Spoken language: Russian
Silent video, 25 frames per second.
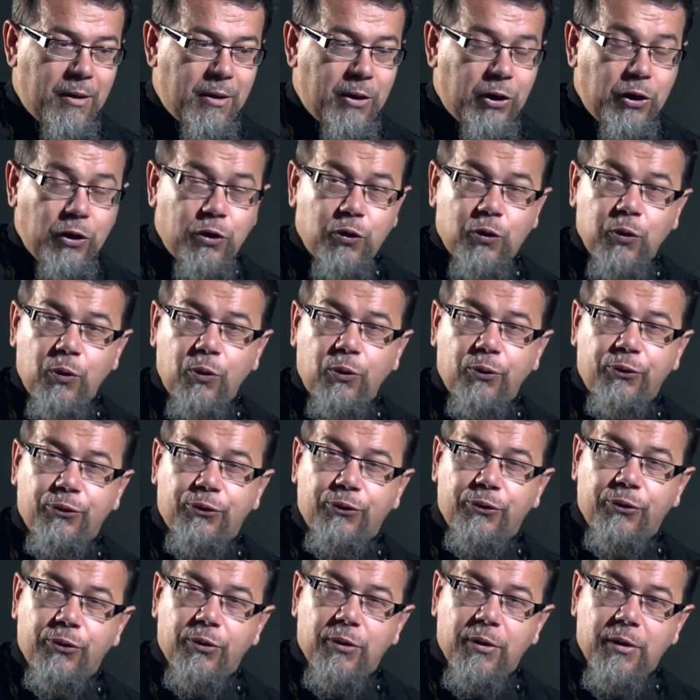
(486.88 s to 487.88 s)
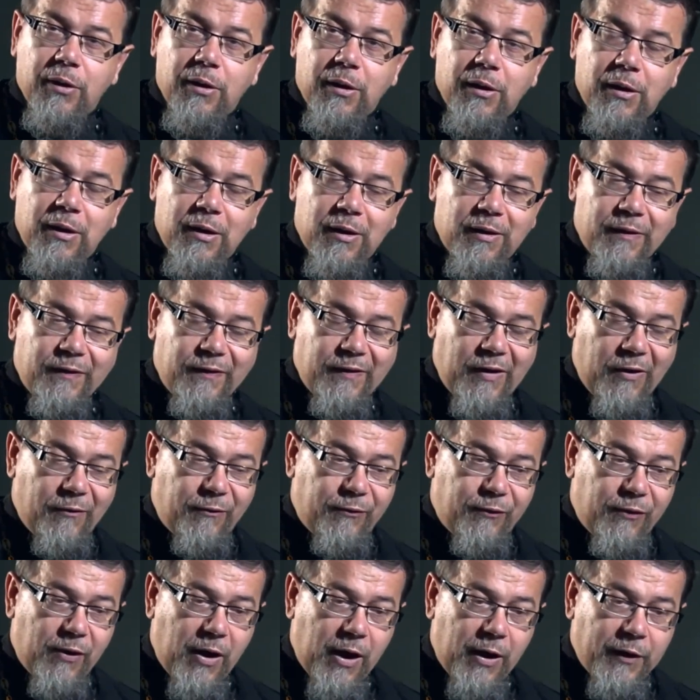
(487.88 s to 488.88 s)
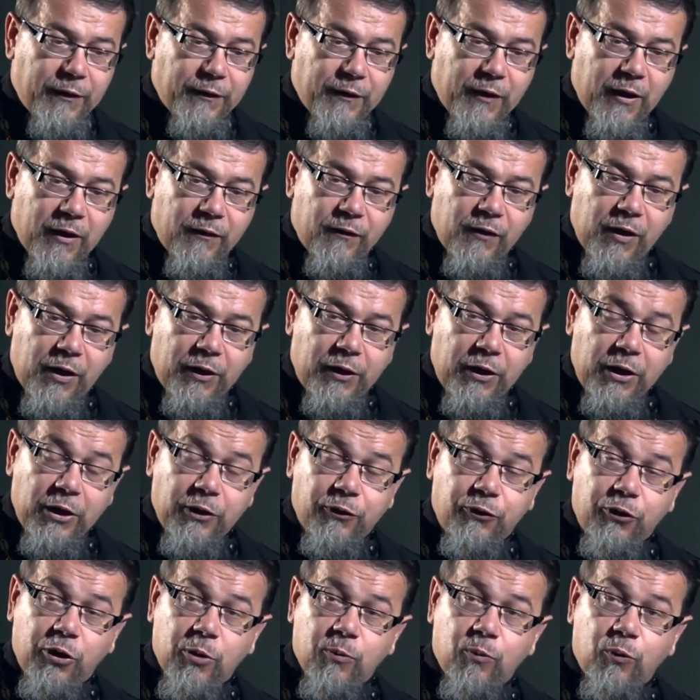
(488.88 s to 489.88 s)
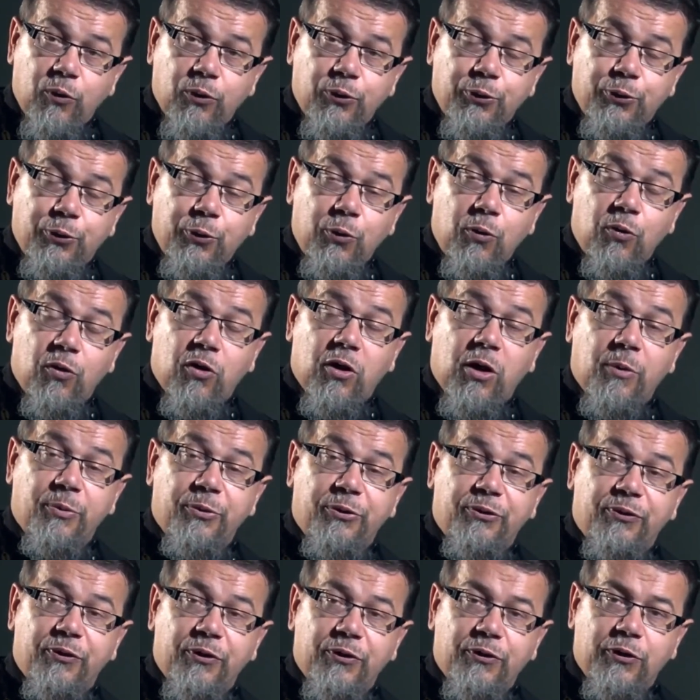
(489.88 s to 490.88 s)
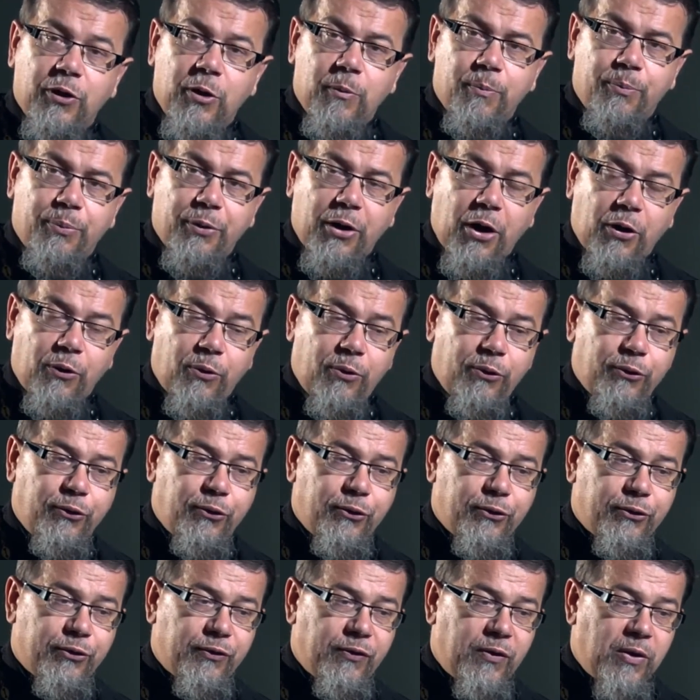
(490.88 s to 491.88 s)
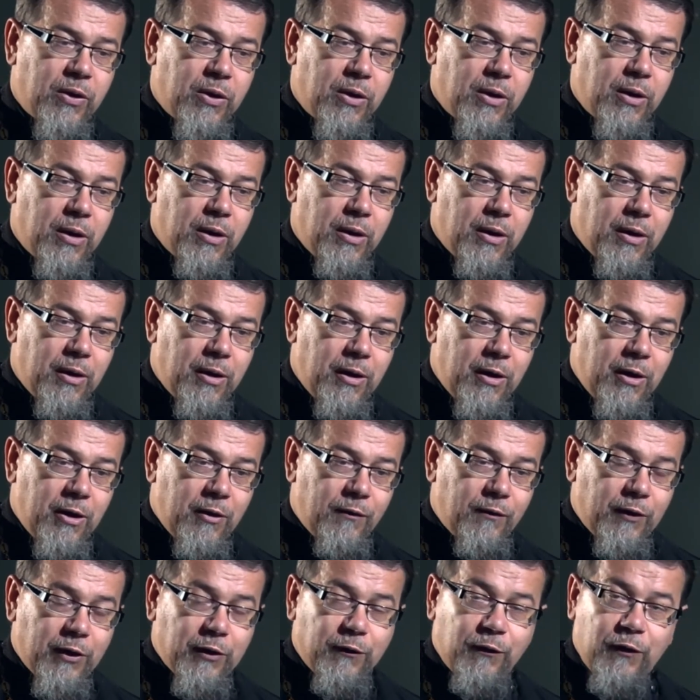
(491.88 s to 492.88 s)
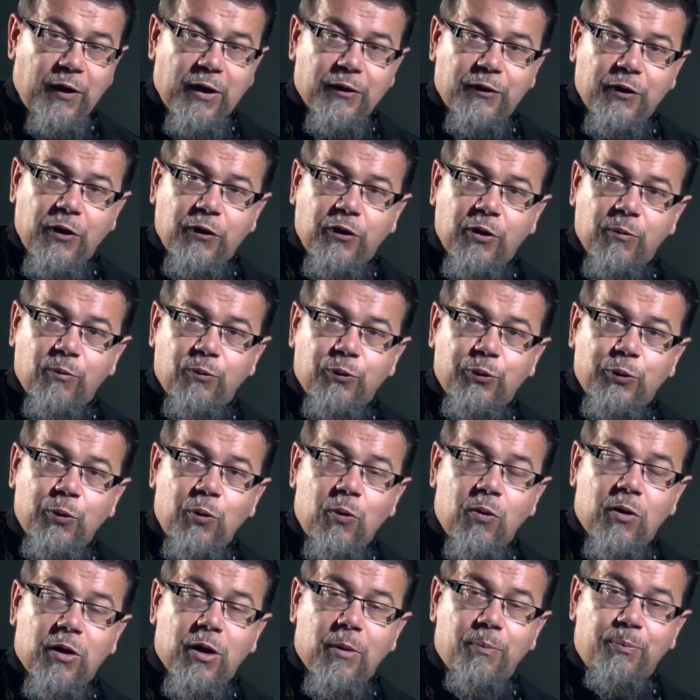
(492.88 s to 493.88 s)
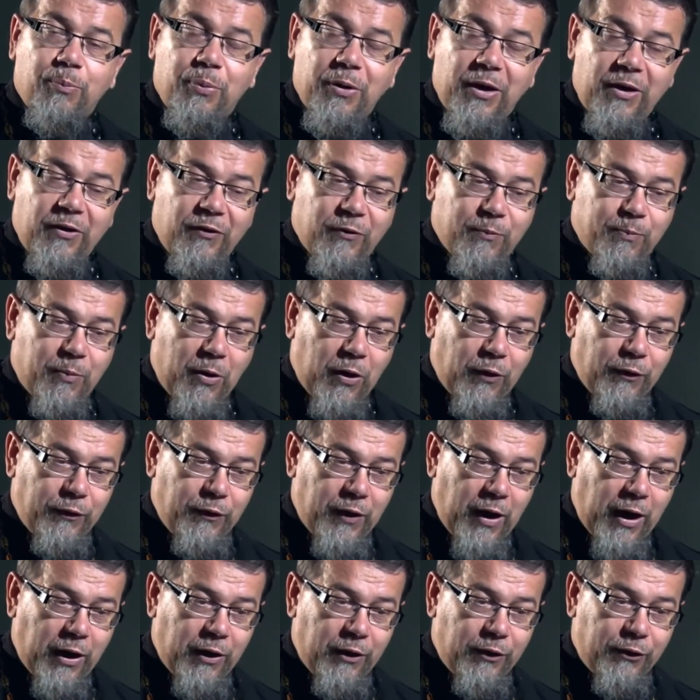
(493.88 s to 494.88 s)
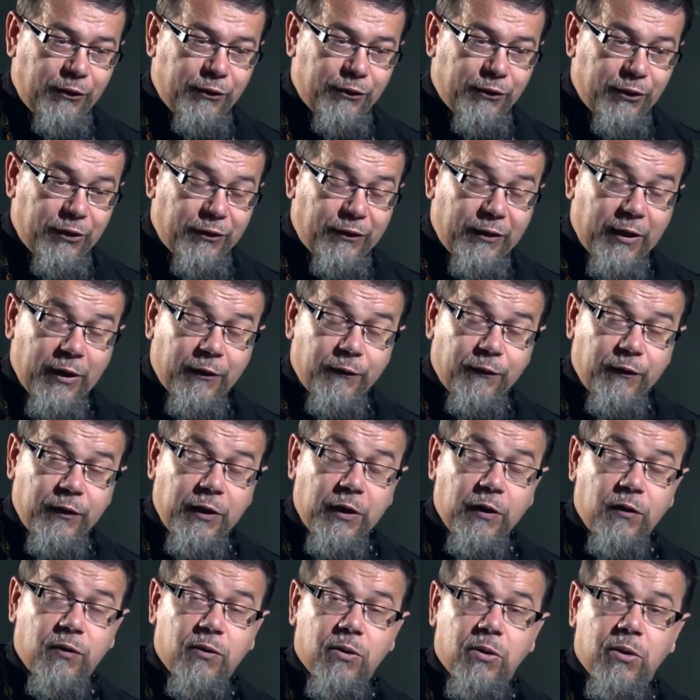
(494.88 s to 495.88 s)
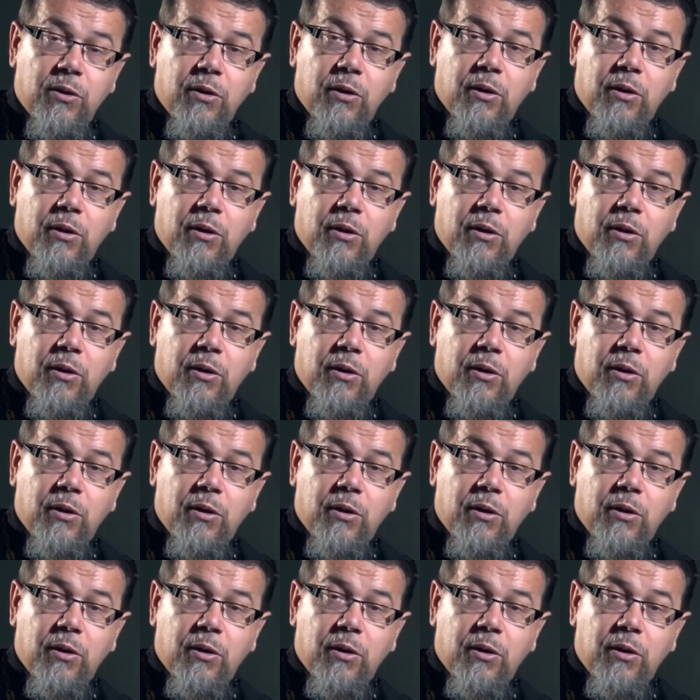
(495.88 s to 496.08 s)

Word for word: И тут Нафан говорит ему духом святым пророчество. в ответ этим духом переисполняется Давид